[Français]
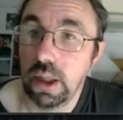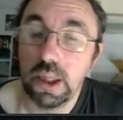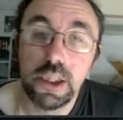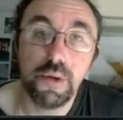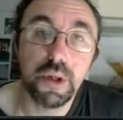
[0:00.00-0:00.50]

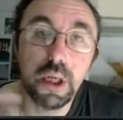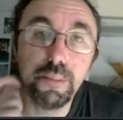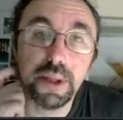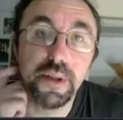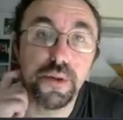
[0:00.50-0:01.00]
si j'avais écrit une
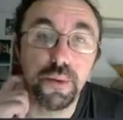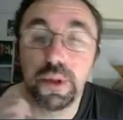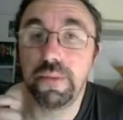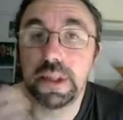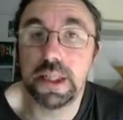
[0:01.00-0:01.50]
partition
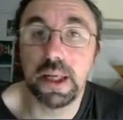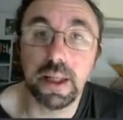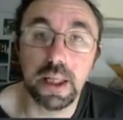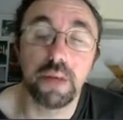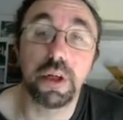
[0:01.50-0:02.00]
DBSDR
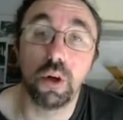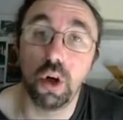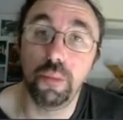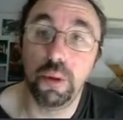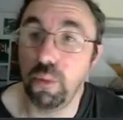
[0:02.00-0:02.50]
4 avec
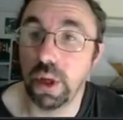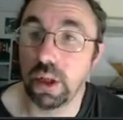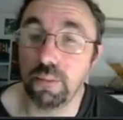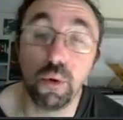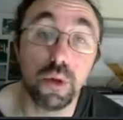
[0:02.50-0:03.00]
Home, il m'aurait
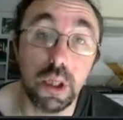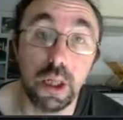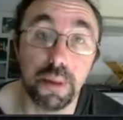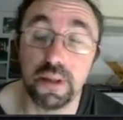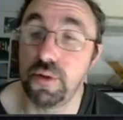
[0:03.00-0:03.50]
monté la
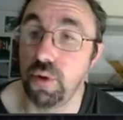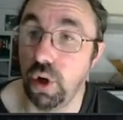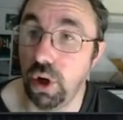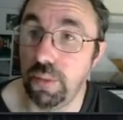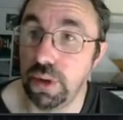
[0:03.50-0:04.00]
partition
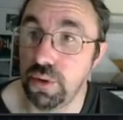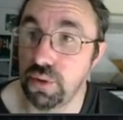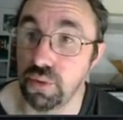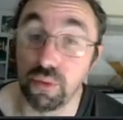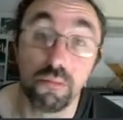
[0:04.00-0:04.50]
Home
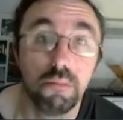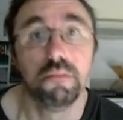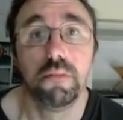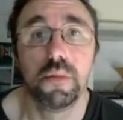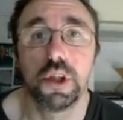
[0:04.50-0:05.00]
là-dessus.
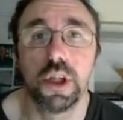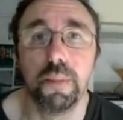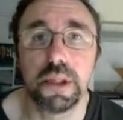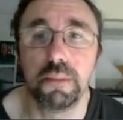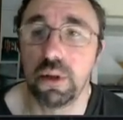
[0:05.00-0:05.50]
C'est
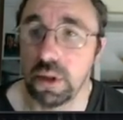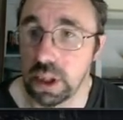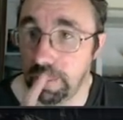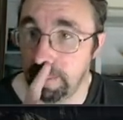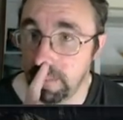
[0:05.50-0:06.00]
pas si mal que ça.